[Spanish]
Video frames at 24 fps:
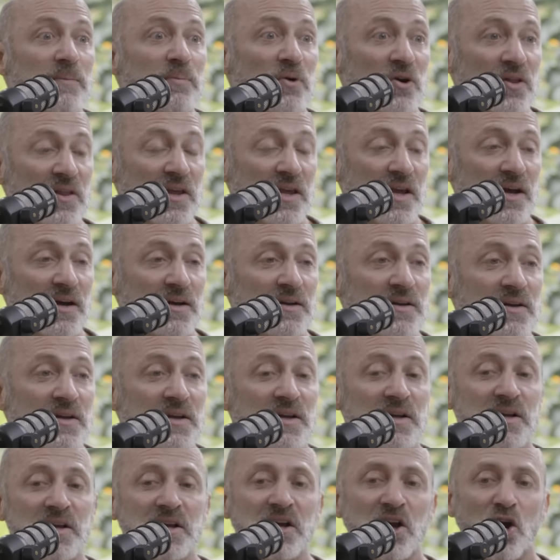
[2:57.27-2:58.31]
por día.
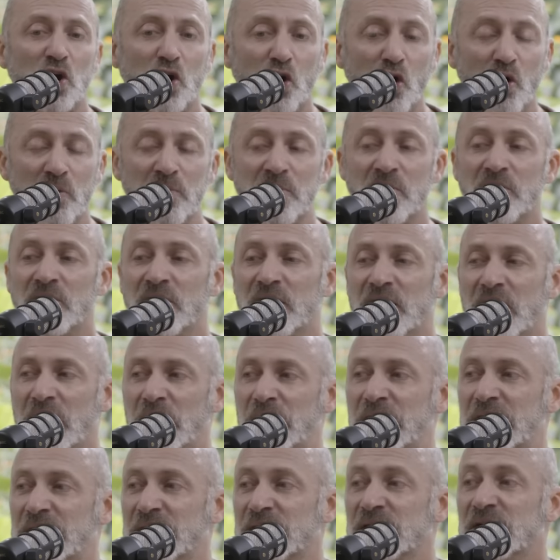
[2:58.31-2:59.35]
¿Cómo? A
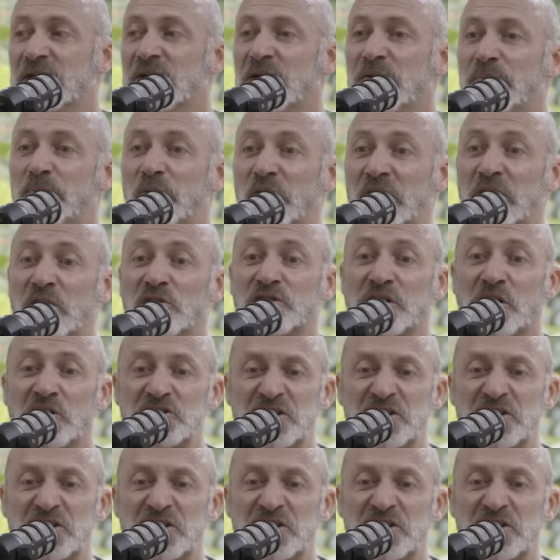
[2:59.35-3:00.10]
ver, porque otra